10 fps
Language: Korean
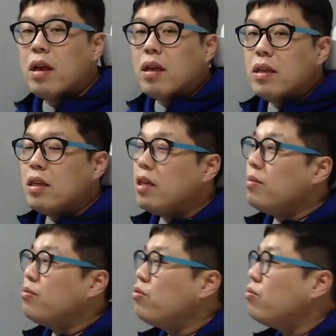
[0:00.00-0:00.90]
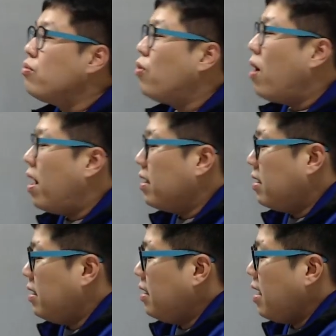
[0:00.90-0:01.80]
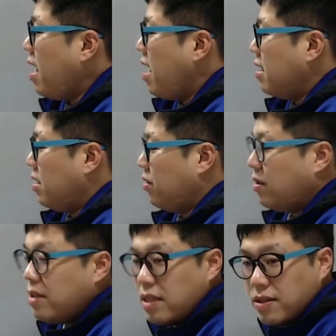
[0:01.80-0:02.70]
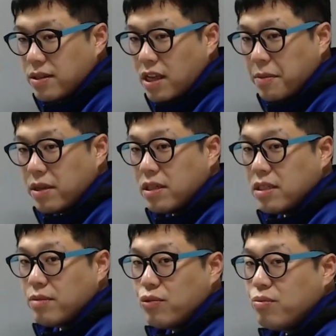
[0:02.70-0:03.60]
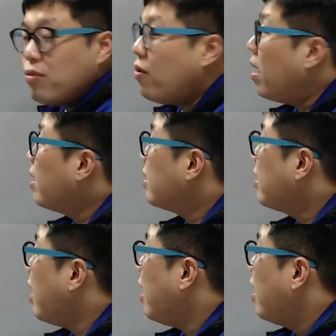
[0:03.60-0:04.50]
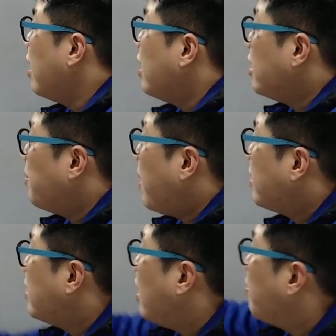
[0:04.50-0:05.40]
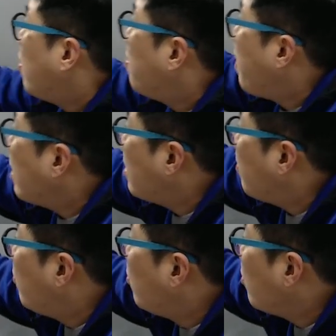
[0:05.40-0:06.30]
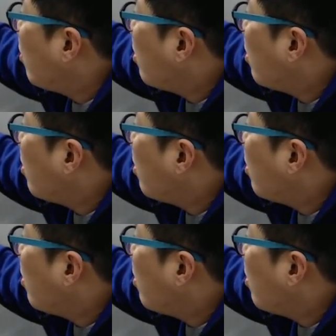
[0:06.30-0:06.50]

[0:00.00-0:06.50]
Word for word: 이 문무왕 시기에 이제 어떤 일이 있었냐면은 이제 문무왕 때 이제 백제가 멸, 백제 부흥 운동이